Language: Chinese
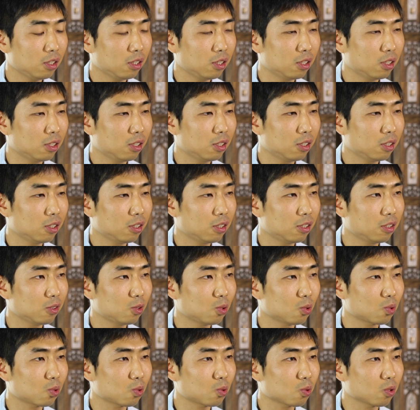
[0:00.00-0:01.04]
呃，
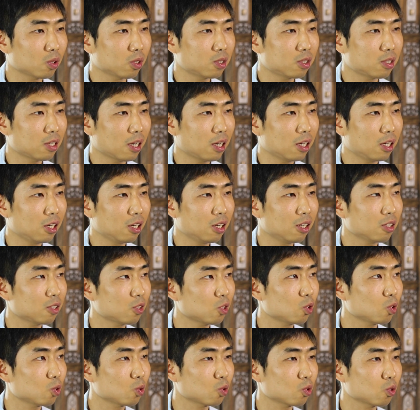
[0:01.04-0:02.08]
就是说，在
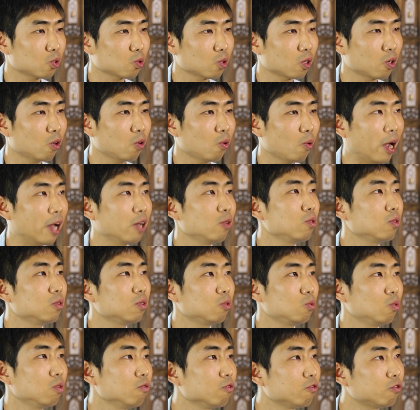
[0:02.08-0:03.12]
就是说怀
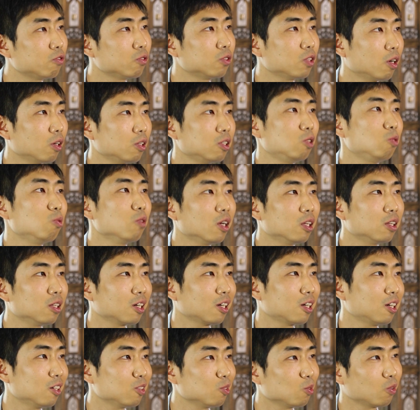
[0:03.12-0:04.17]
孕孕妇到医院
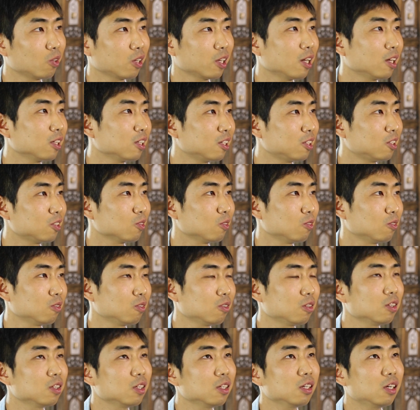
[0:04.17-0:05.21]
的各种各样的这种，
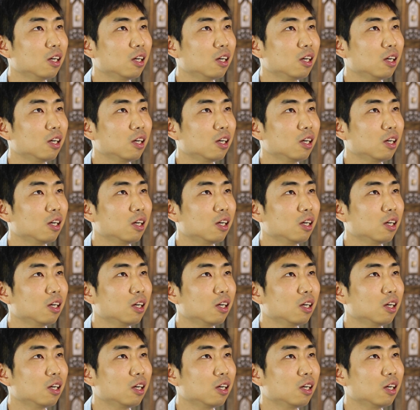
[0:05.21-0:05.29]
